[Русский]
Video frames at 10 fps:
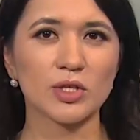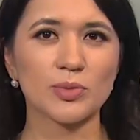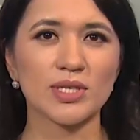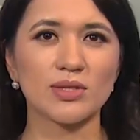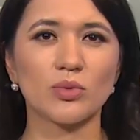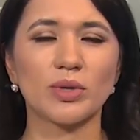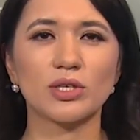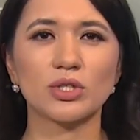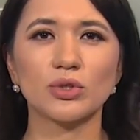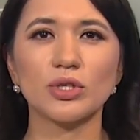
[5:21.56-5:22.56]
Спасибо
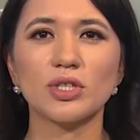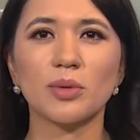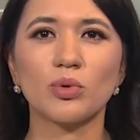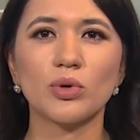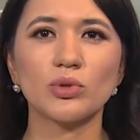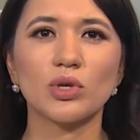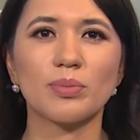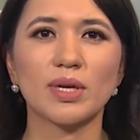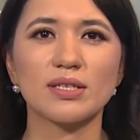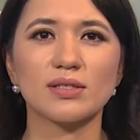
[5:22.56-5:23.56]
большое. Напомню, о
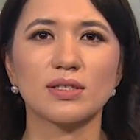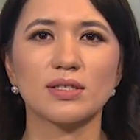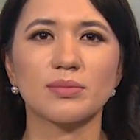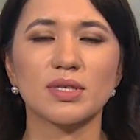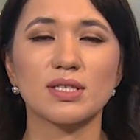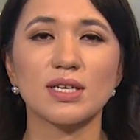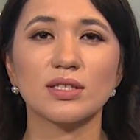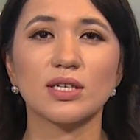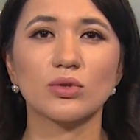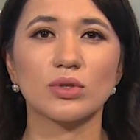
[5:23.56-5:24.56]
празднике
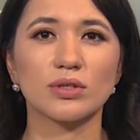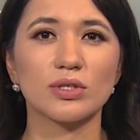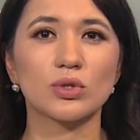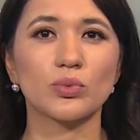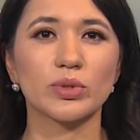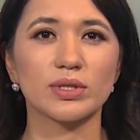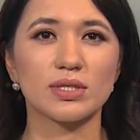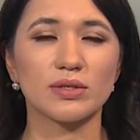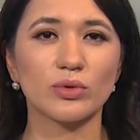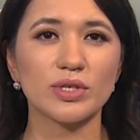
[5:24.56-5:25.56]
Рамазан, который наступил
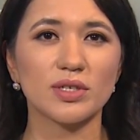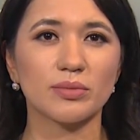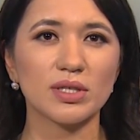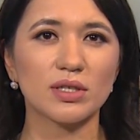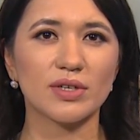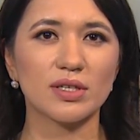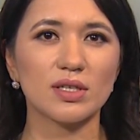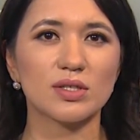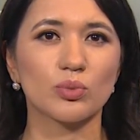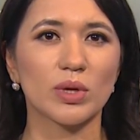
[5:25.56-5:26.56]
сегодня, мы
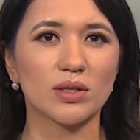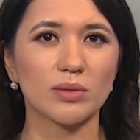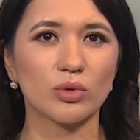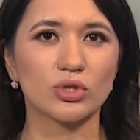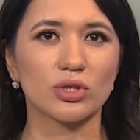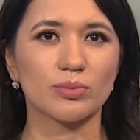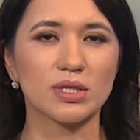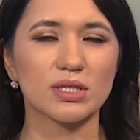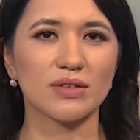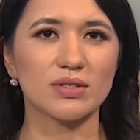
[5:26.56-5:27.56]
говорили с уполномоченным
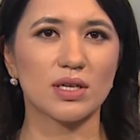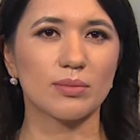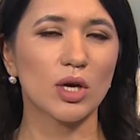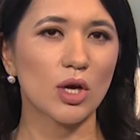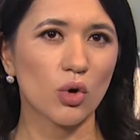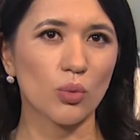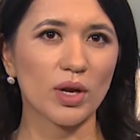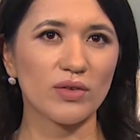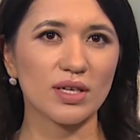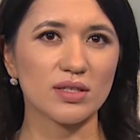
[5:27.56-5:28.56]
представителем
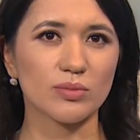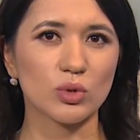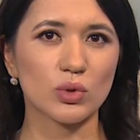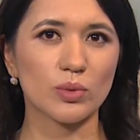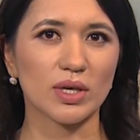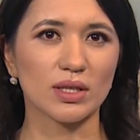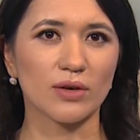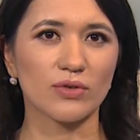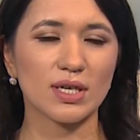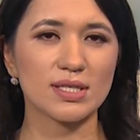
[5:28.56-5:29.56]
Управления мусульман
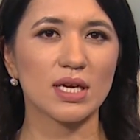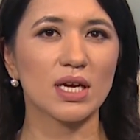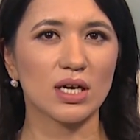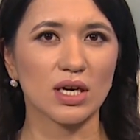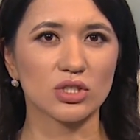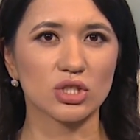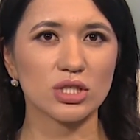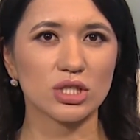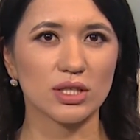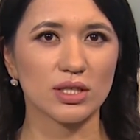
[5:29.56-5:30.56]
Кавказа
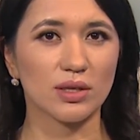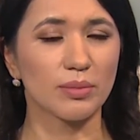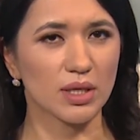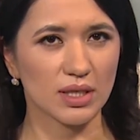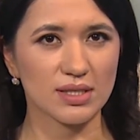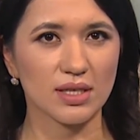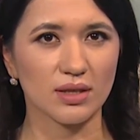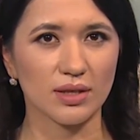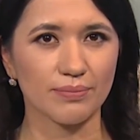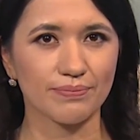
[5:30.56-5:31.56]
Хаджи Шахидом
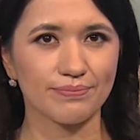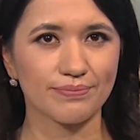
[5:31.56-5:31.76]
Гасанлы.